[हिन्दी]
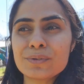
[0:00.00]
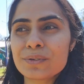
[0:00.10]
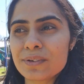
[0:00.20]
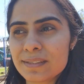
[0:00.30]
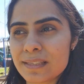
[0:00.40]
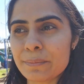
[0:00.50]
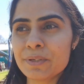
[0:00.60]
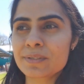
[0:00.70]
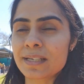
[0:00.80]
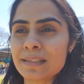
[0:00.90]
उन तब
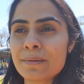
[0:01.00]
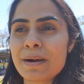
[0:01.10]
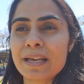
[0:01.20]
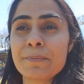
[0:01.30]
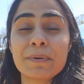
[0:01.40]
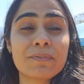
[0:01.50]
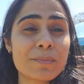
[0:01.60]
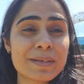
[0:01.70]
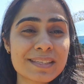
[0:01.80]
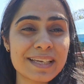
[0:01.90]
यूज़ करते हैं बाकी
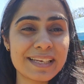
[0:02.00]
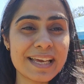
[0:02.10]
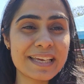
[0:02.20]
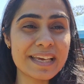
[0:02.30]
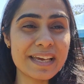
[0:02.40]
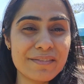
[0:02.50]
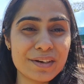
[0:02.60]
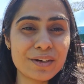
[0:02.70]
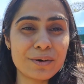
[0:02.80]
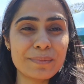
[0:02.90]
परफॉर्मेंस के लिए ये
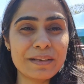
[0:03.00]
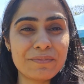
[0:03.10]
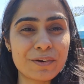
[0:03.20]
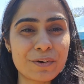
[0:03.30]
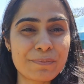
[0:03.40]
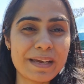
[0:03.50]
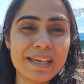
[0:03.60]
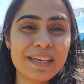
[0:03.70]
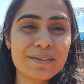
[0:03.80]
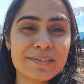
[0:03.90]
नॉर्मली फ्लोर पे
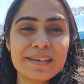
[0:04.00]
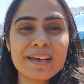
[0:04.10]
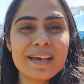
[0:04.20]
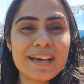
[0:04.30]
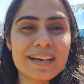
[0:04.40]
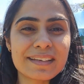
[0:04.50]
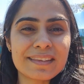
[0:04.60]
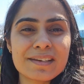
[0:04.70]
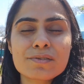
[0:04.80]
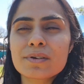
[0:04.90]
ही यूज़
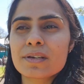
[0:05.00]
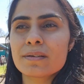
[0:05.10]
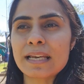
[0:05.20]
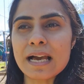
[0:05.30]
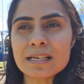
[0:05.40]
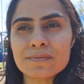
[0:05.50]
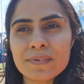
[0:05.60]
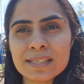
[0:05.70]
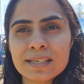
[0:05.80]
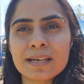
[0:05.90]
करते हैं क्योंकि क्लास
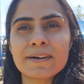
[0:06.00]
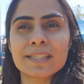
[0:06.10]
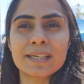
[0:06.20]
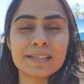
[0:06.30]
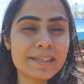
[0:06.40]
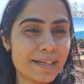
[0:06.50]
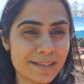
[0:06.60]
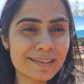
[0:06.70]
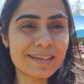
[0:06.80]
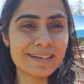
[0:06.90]
वाइज करवाते हैं
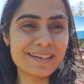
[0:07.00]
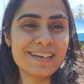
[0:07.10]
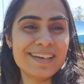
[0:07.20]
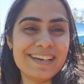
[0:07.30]
ज़्यादातर